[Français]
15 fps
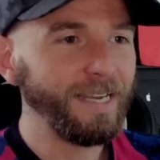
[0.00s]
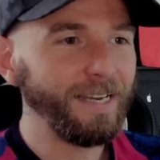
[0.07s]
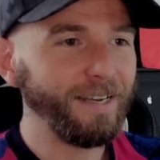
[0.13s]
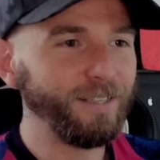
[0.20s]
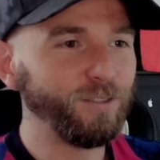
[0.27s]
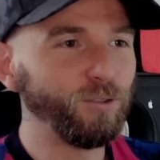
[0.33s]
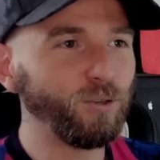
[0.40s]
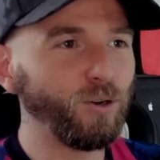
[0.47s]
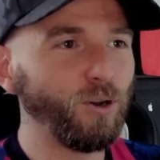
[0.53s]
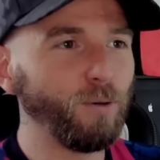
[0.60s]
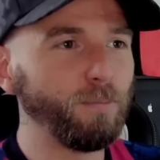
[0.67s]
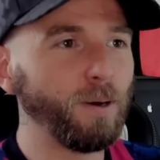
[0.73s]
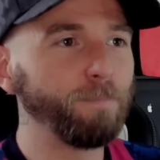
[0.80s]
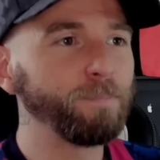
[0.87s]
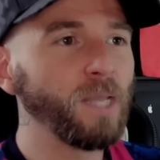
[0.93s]
euh, du
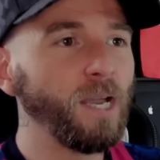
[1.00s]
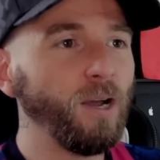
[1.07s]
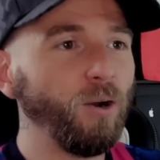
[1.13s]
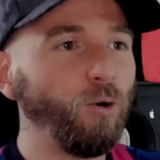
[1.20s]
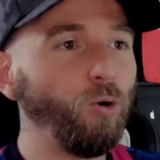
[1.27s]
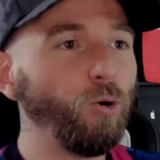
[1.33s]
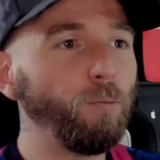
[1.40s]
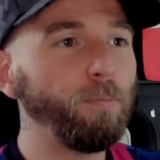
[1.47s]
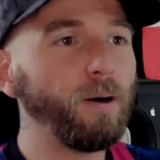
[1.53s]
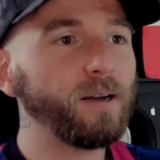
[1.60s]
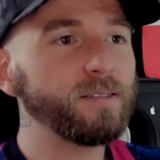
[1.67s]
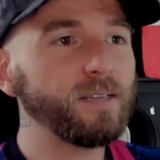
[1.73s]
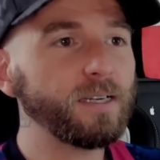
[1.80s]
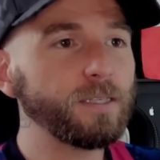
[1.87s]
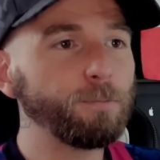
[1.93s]
club. Le
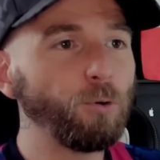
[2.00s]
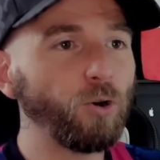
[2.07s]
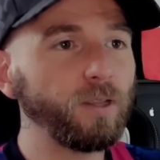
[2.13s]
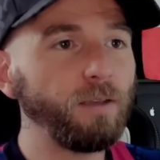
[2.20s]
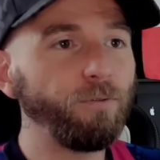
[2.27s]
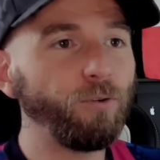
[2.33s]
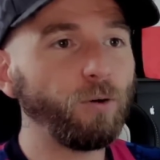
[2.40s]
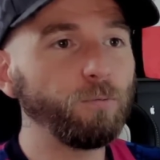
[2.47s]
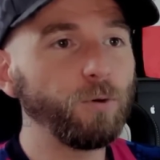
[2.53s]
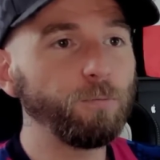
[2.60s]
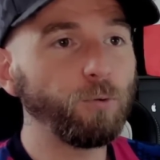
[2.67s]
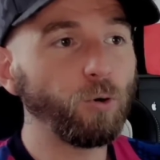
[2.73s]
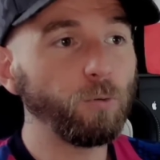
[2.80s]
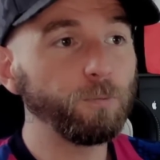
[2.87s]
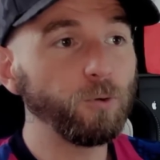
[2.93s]
Barça explore des
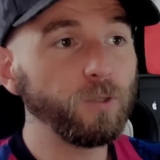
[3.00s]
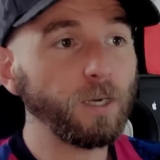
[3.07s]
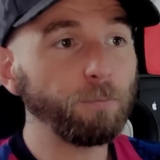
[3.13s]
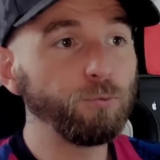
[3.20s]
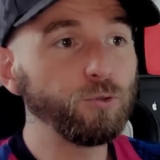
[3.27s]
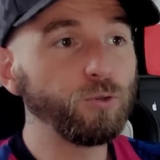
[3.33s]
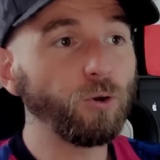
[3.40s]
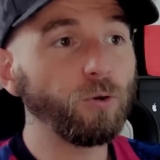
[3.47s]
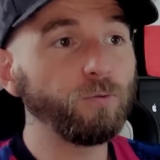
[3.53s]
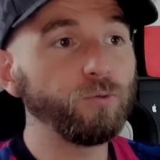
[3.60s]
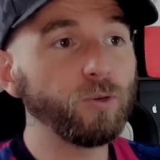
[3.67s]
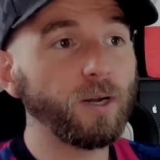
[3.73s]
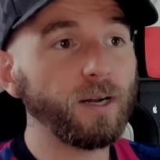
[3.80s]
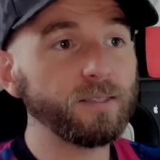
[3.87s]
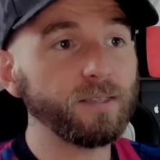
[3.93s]
formules pour obtenir plus de
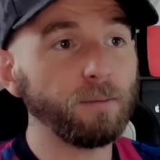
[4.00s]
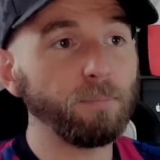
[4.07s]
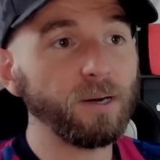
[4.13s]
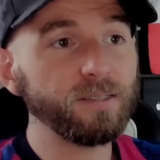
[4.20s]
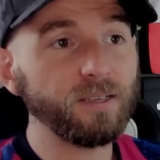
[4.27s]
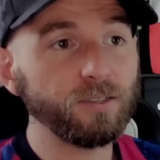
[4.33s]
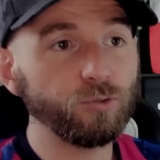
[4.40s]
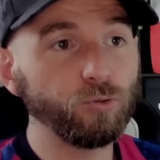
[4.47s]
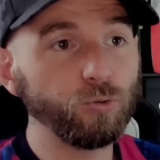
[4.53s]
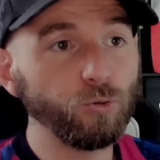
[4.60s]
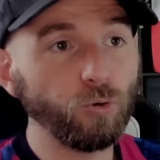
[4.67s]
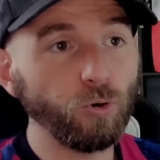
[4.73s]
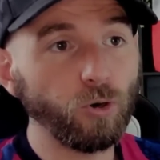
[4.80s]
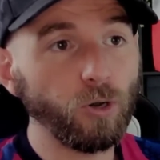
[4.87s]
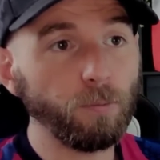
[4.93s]
revenus grâce à Barça
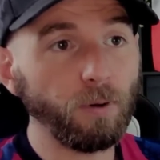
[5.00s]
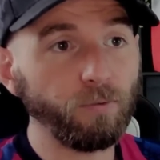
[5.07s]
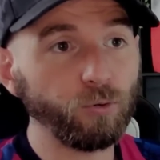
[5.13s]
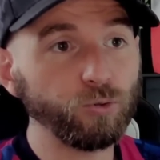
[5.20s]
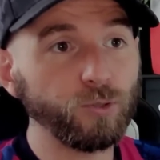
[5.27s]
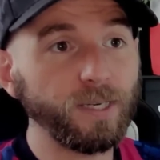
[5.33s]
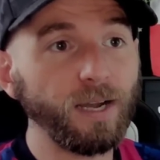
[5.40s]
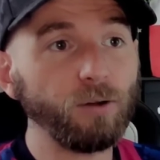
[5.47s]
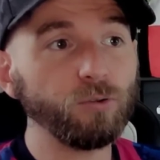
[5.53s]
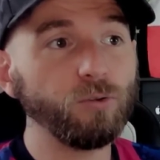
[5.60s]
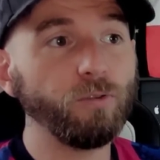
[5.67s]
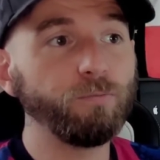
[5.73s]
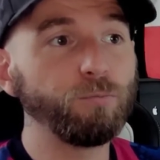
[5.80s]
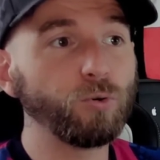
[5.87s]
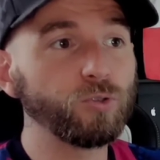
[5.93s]
Studio. Le club a vendu
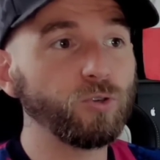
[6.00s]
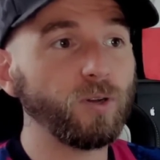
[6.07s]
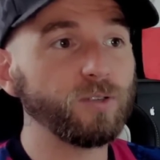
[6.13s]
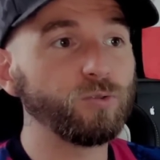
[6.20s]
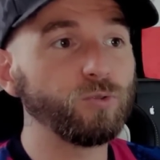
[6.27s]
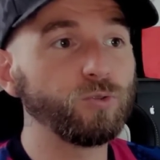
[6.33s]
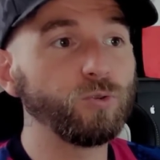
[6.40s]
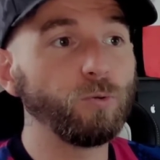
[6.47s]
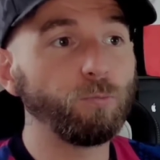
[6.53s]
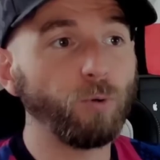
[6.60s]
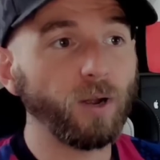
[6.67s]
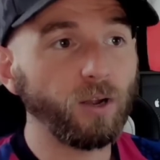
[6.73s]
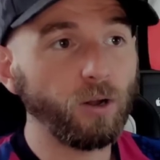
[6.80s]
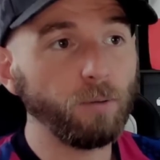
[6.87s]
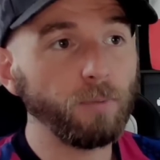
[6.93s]
49 à à
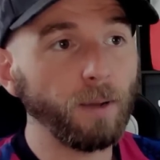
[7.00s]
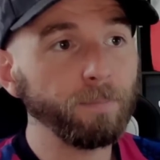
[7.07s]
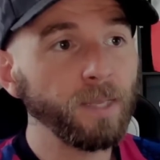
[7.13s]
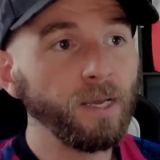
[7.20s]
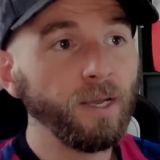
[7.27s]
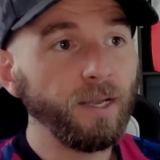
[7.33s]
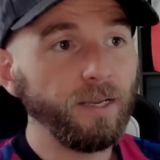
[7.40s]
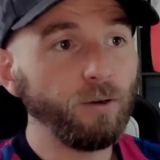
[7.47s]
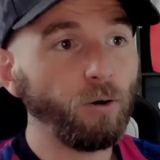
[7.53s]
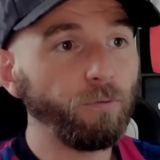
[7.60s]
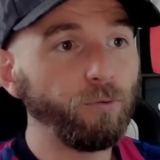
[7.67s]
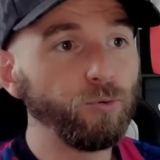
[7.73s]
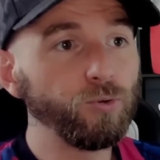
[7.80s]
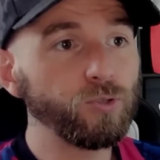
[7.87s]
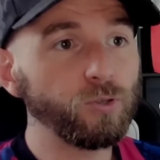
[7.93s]
sociaux.com Et
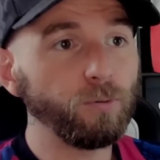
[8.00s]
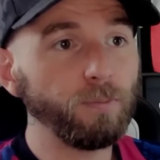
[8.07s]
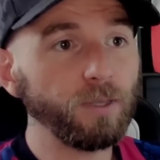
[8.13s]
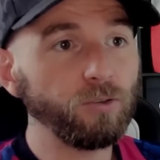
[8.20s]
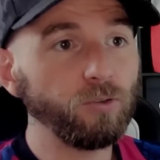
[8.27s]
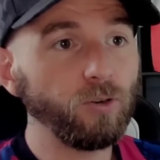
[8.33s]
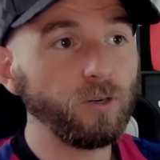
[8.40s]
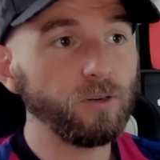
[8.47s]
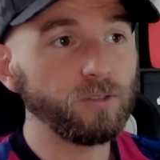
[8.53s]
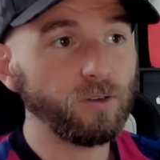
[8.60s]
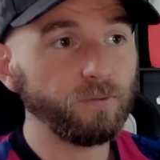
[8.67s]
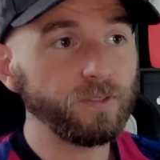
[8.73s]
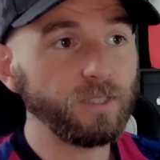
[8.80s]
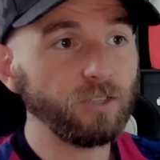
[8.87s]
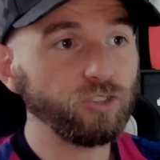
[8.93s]
Orpheus, maintenant,
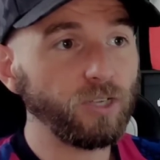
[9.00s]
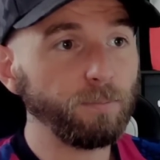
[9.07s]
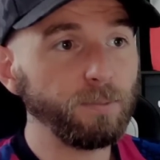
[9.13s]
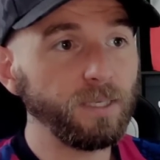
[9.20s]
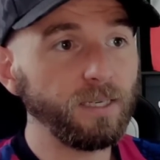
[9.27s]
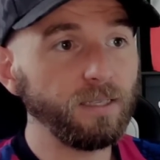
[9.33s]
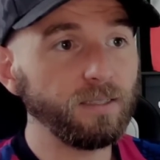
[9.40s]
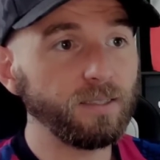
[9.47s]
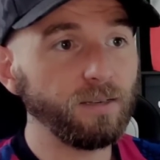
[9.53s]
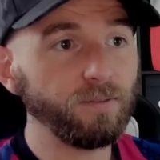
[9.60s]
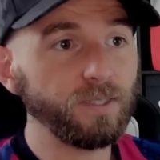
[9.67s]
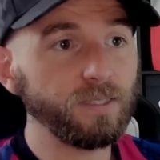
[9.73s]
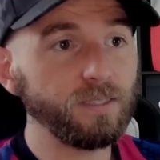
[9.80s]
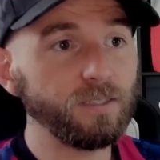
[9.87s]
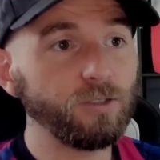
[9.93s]
ils envisagent d'impliquer des
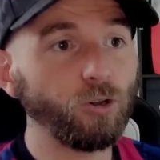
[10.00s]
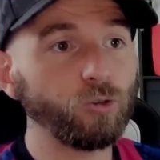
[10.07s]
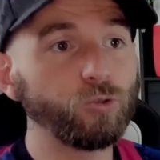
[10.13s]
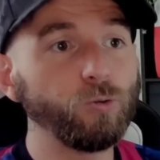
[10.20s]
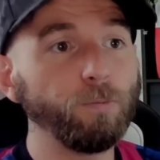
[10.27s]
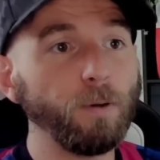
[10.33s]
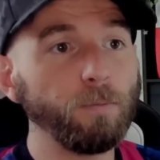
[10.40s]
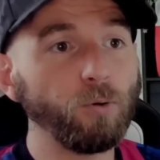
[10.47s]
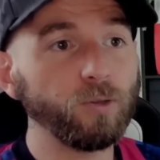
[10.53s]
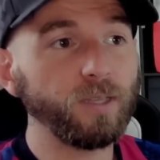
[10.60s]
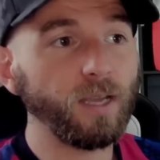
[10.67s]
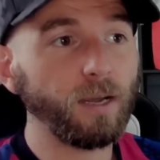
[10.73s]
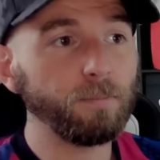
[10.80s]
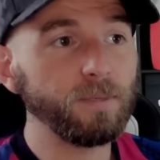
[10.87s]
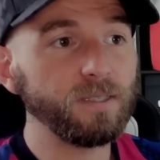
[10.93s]
investisseurs
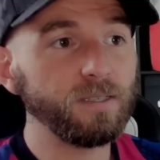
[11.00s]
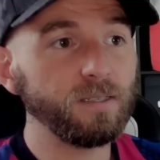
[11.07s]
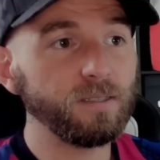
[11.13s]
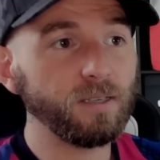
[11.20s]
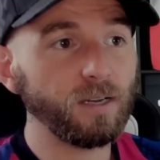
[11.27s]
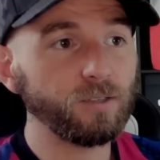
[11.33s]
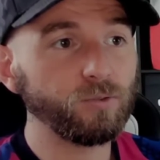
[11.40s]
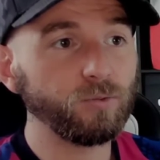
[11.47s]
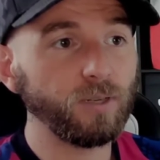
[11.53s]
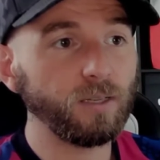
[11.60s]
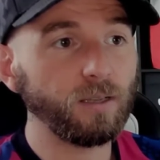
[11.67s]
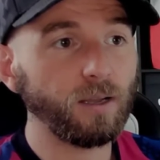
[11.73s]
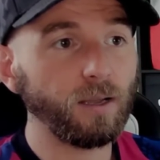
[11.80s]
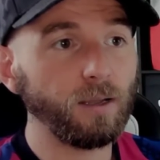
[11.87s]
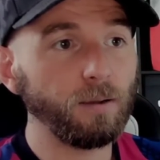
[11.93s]
supplémentaires, mais ces actions
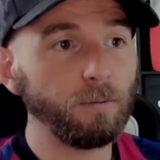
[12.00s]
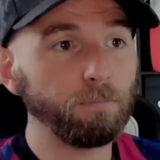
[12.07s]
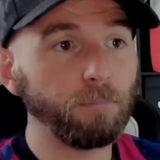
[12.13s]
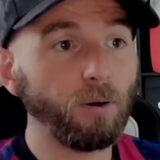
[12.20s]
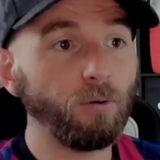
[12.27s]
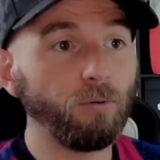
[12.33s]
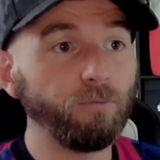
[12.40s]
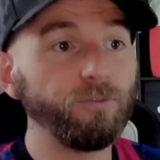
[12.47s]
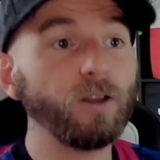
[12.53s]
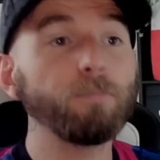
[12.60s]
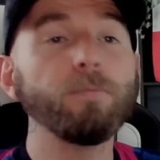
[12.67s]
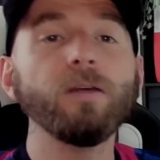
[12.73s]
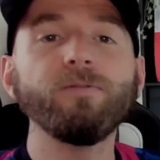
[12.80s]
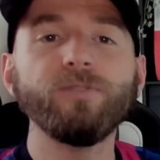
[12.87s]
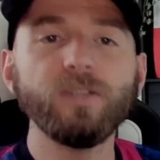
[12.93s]
n'aideraient pas au
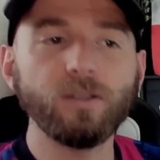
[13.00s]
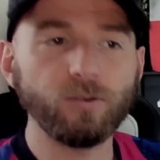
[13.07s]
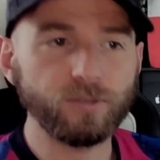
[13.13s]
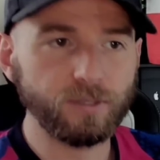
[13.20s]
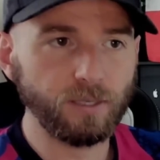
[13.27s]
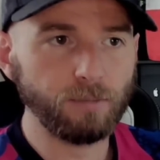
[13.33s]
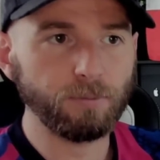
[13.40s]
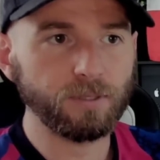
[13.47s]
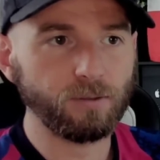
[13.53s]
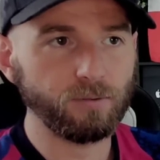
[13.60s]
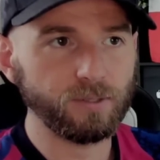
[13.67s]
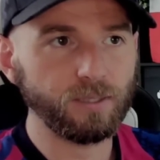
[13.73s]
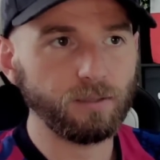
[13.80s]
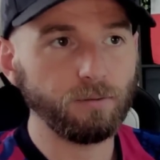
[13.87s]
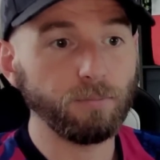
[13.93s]
fair play financier, parce
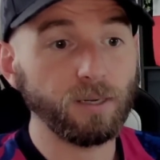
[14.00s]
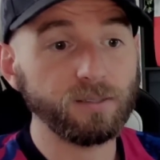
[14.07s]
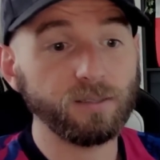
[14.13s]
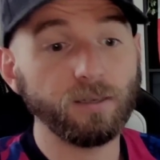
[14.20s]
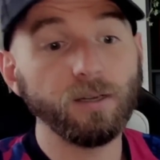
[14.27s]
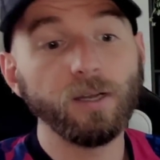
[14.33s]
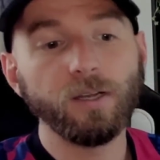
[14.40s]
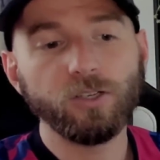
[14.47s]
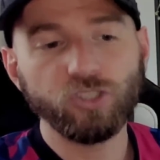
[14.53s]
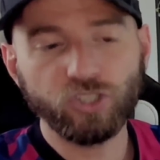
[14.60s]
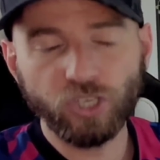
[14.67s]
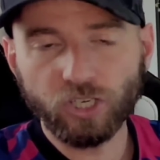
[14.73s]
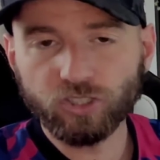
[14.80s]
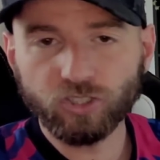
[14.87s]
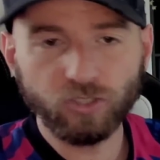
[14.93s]
qu'on sait que Barça
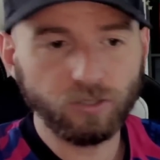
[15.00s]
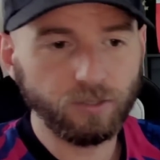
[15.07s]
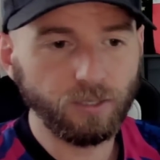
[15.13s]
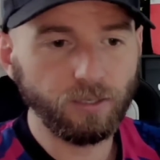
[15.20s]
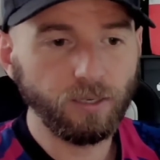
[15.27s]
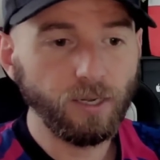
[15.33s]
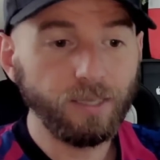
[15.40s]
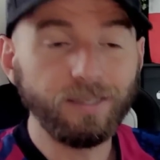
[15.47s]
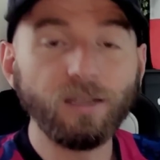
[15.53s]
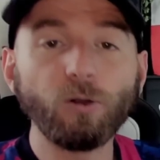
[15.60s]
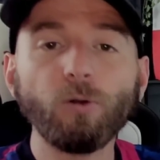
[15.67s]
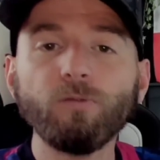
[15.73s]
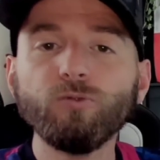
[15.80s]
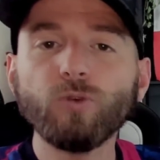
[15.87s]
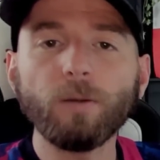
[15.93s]
cherche des,
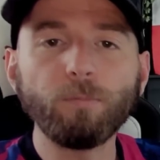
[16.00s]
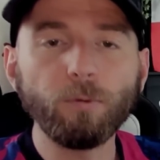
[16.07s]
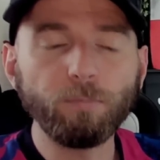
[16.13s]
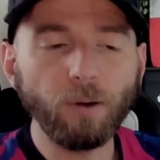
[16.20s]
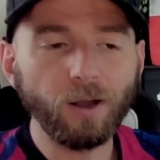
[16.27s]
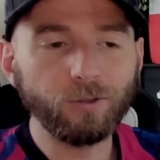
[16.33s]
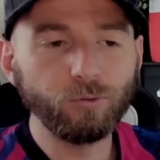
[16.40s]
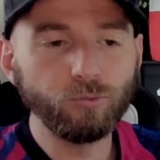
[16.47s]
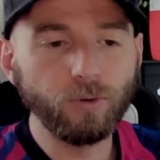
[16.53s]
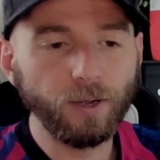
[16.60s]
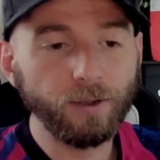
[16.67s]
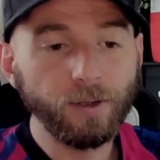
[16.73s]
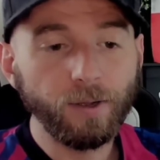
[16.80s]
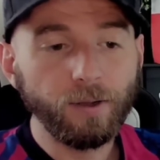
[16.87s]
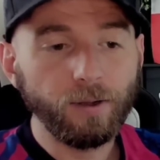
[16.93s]
revenus un peu partout.
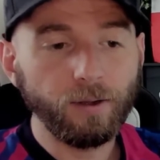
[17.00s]
Hein.